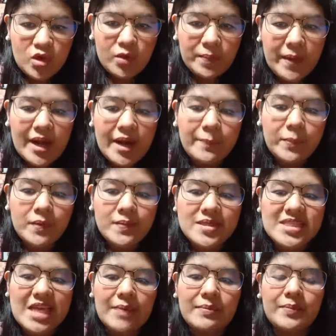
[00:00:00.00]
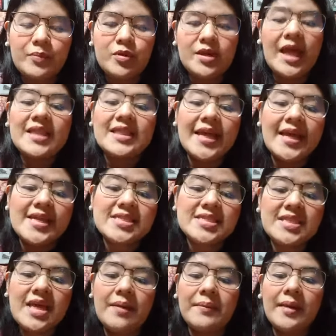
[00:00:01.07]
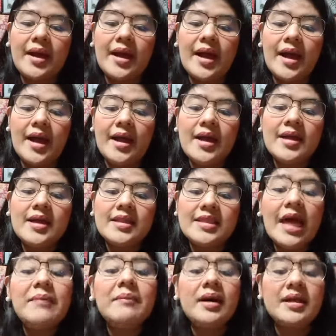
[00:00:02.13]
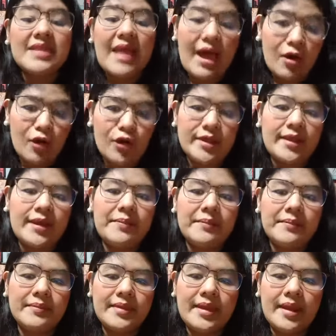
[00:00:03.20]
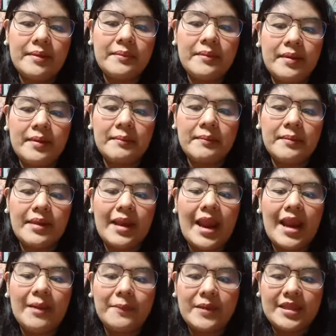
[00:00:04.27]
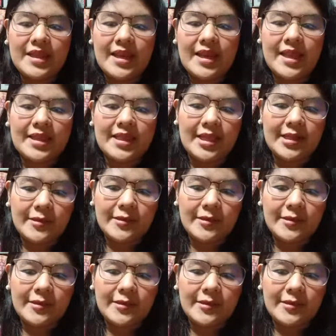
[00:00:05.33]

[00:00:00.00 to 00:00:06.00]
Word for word: para po masabi po natin sa mga tamang tao na, na malalapitan natin.